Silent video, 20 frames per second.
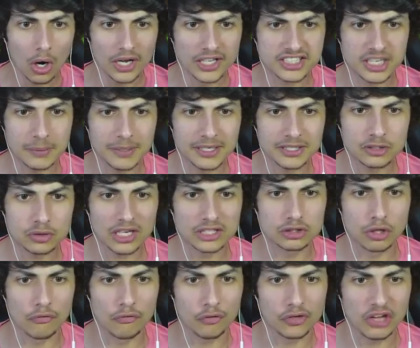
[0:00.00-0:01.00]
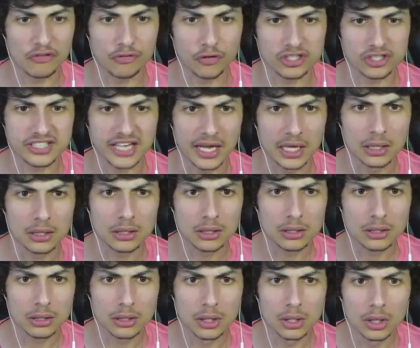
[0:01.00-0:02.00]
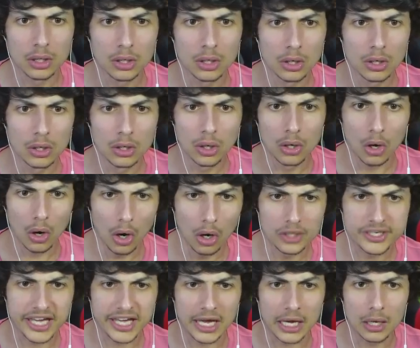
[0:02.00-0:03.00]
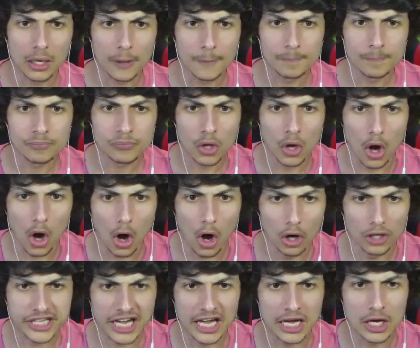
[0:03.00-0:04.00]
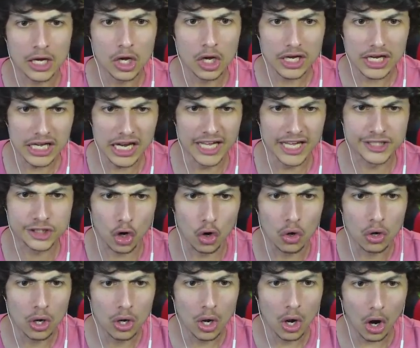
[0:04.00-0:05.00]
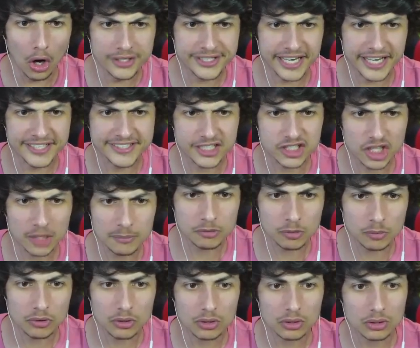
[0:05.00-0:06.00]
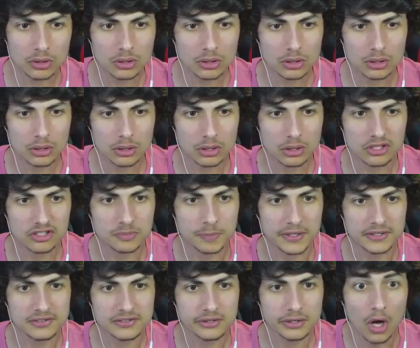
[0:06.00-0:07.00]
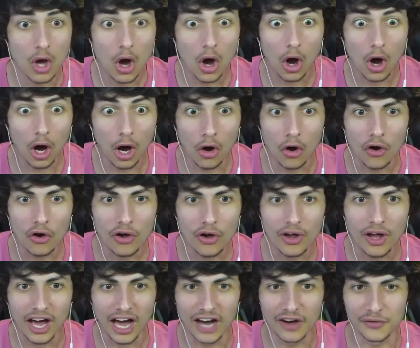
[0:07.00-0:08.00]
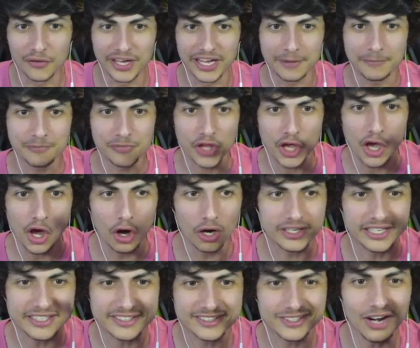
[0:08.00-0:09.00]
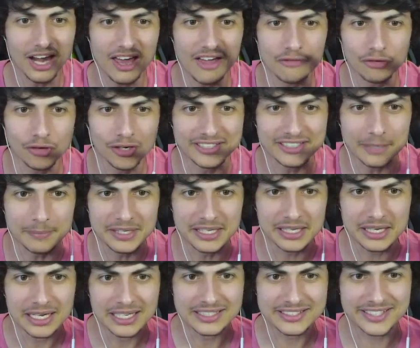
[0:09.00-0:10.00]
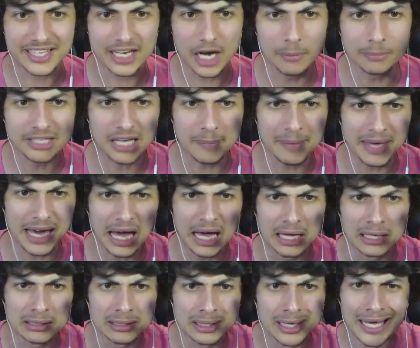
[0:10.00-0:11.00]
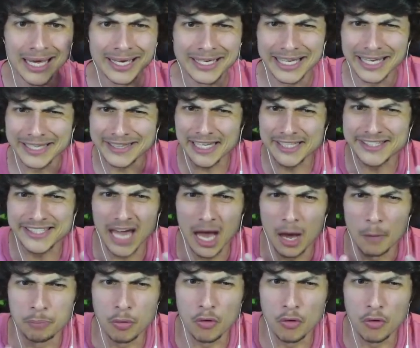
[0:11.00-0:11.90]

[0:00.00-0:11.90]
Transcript: Oh, les skibidi toilettes se font défoncer Ok Ok, il est chaud Ok, c'est Qu'est-ce qui se passe Oh Ah oui Ok, ça on l'avait vu les amis C'est l'homme caméra qui détient un